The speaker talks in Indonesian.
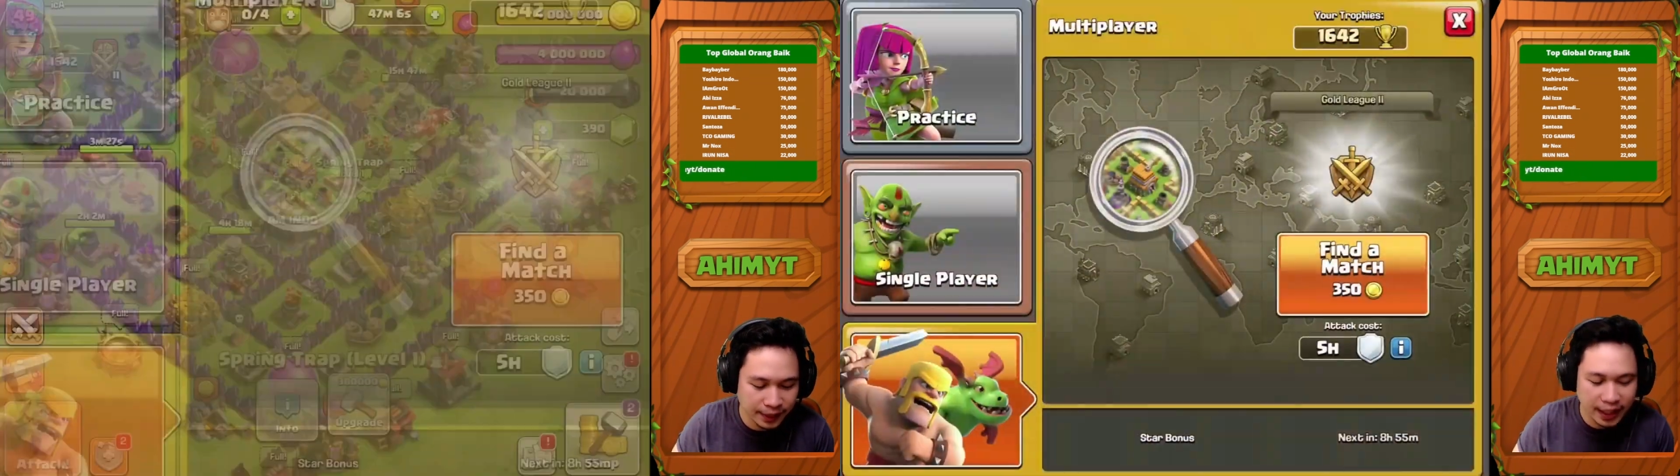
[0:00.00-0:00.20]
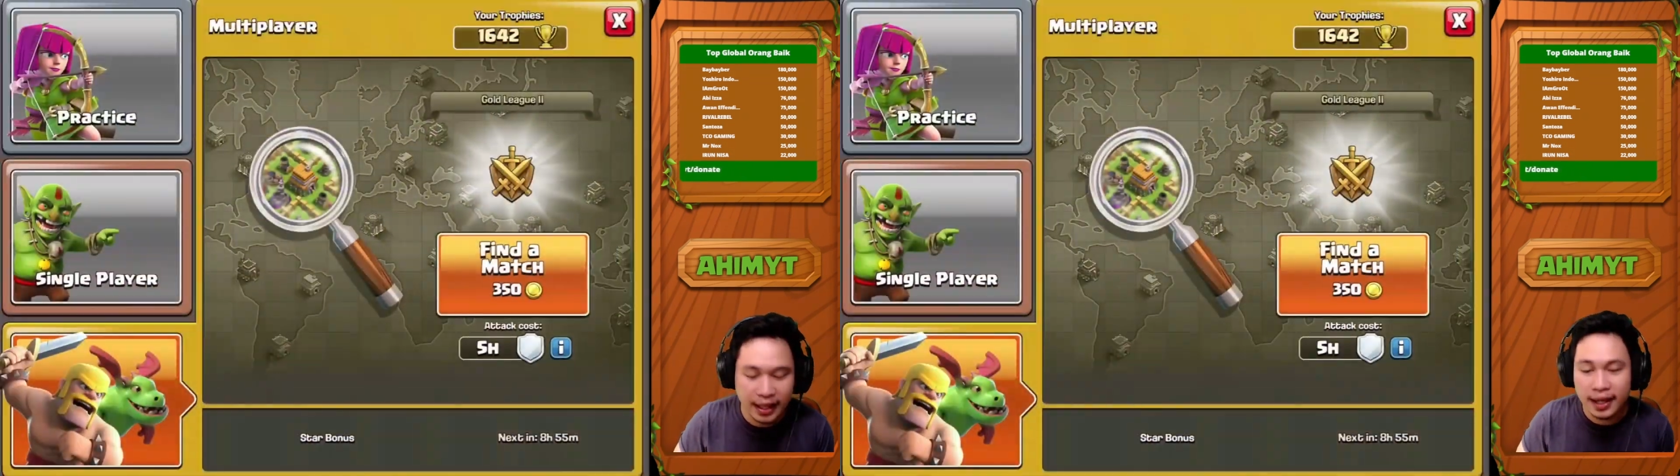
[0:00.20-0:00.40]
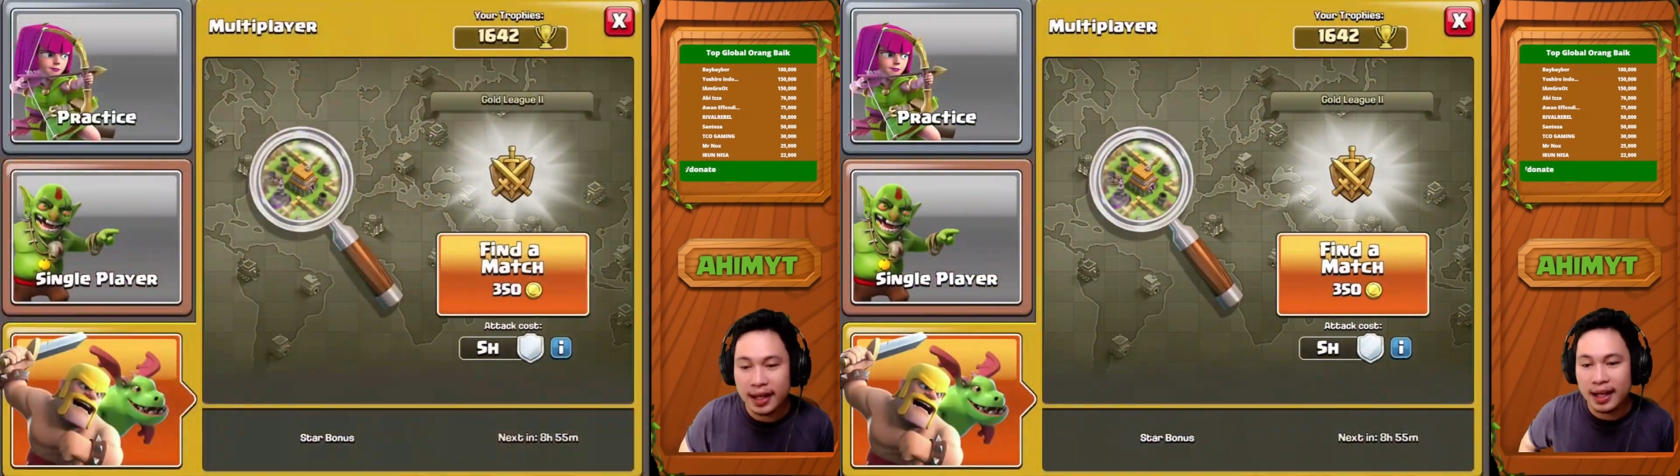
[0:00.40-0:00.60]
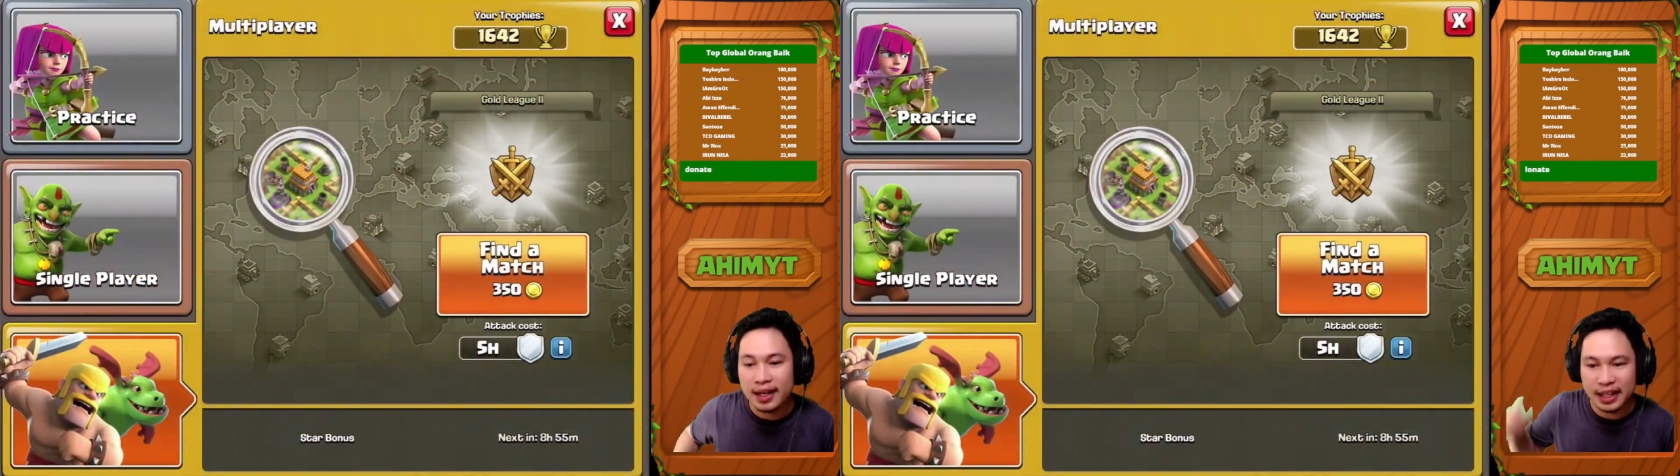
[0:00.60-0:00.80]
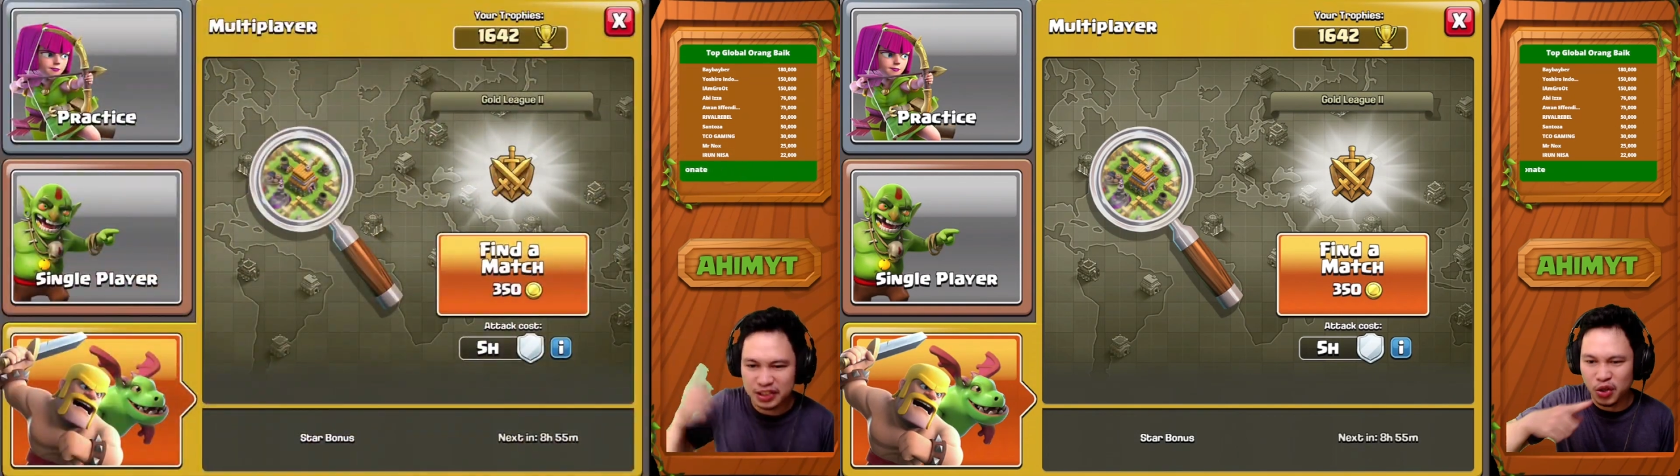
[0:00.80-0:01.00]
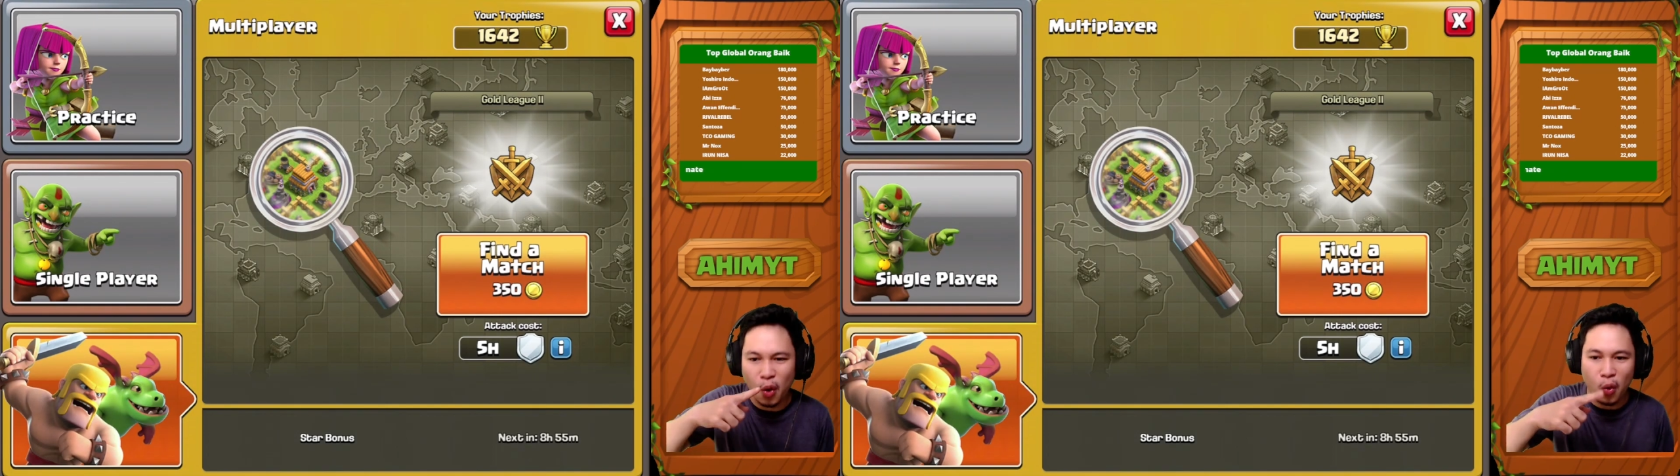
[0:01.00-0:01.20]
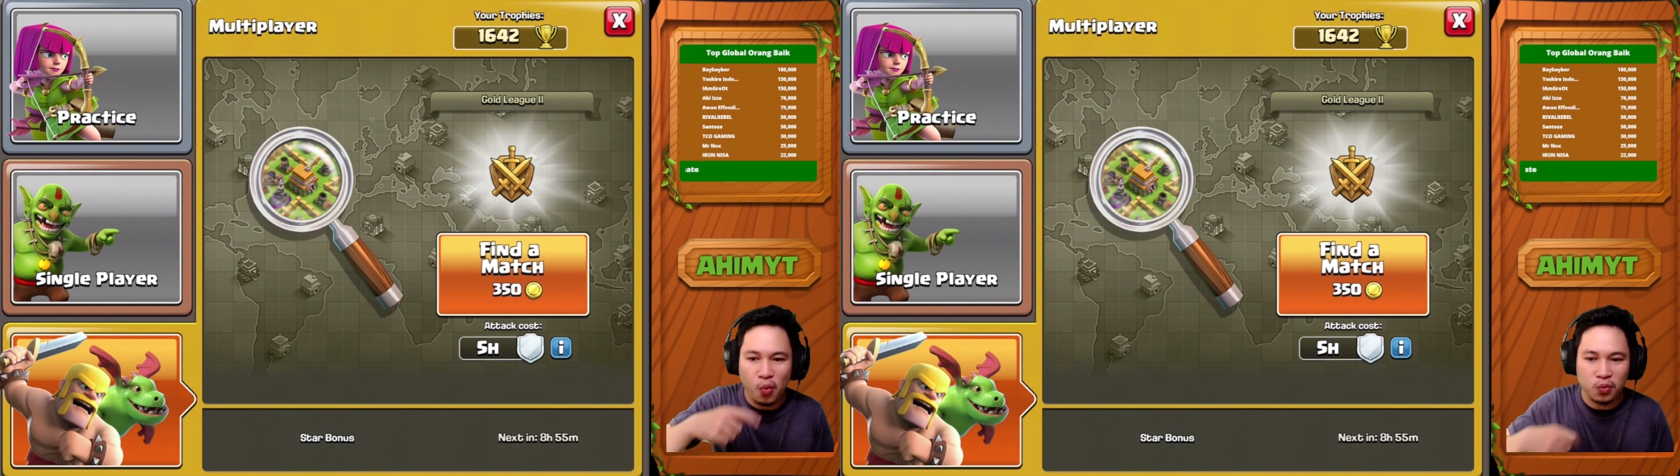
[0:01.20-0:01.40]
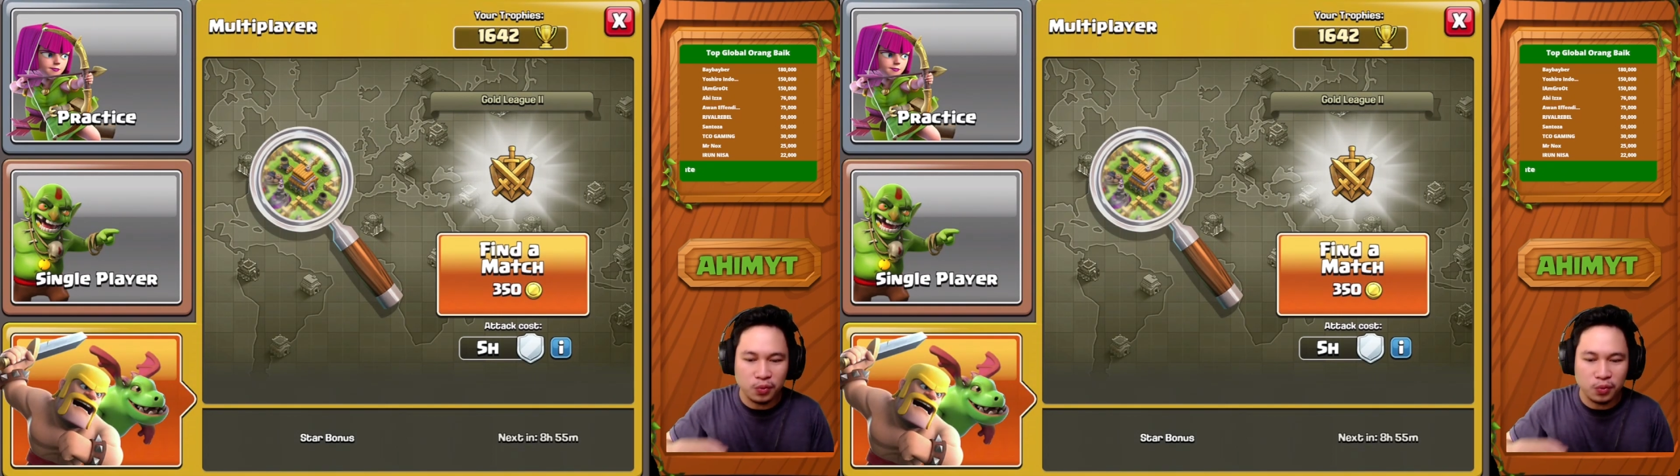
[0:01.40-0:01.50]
ya. Let's go.